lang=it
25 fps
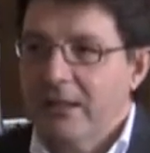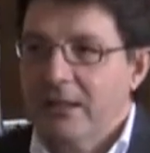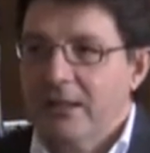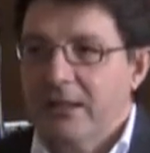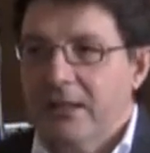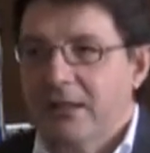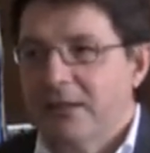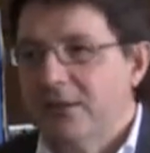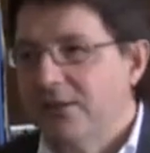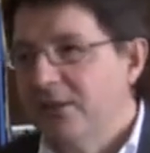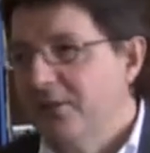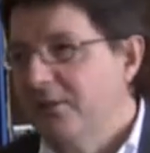
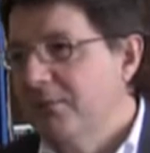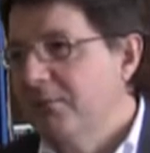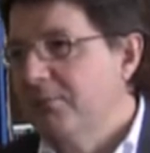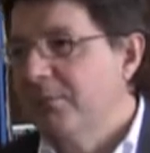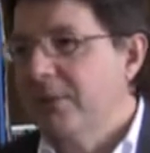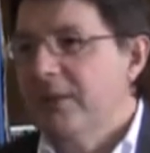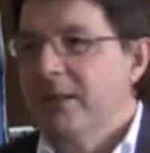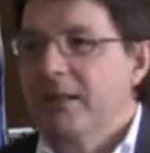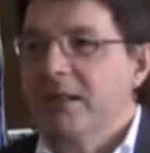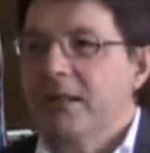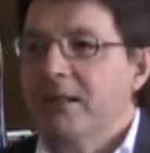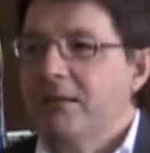che ci
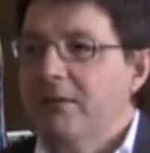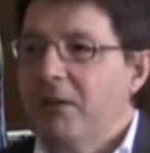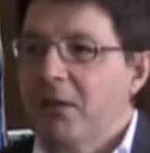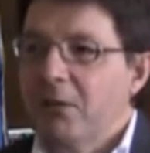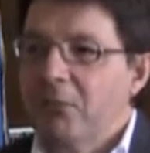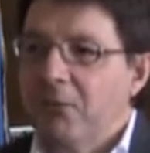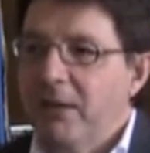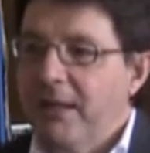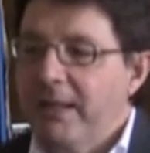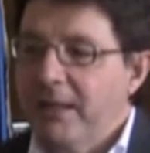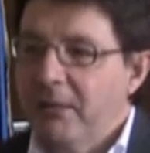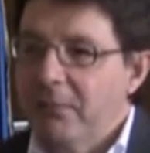impediva
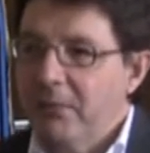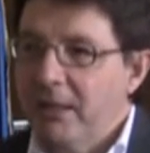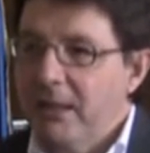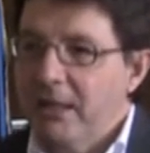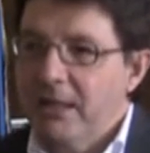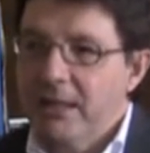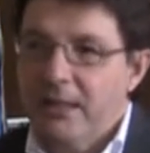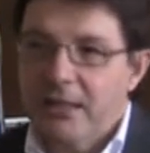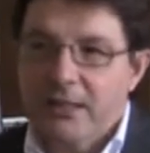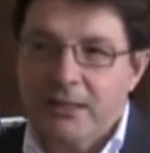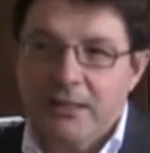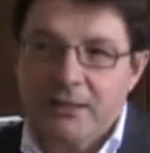in qualche
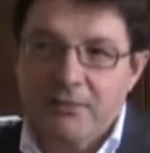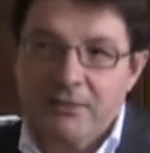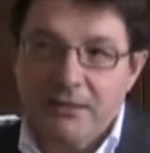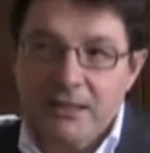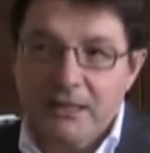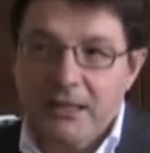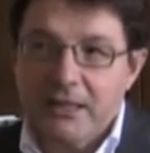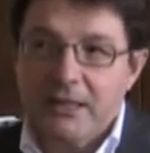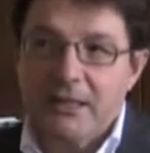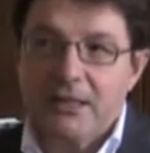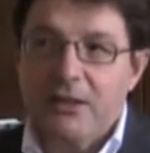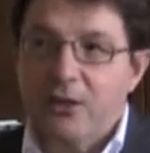maniera di
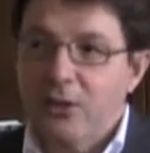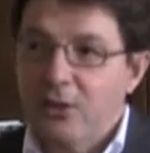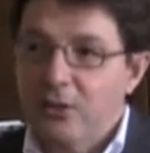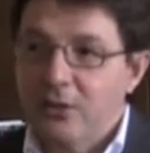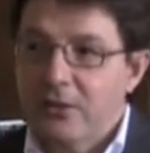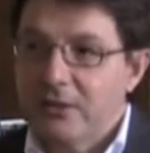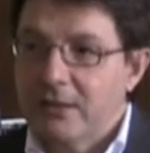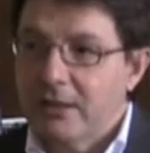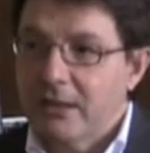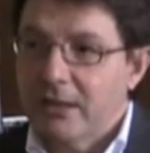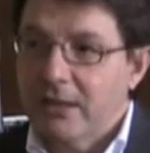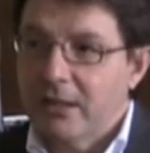vedere
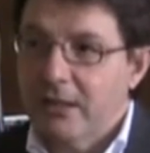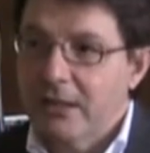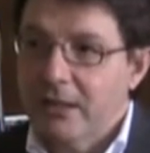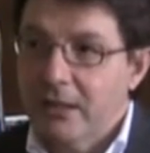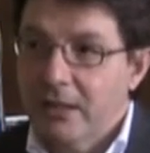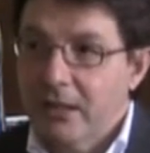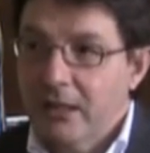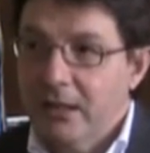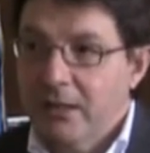oltre,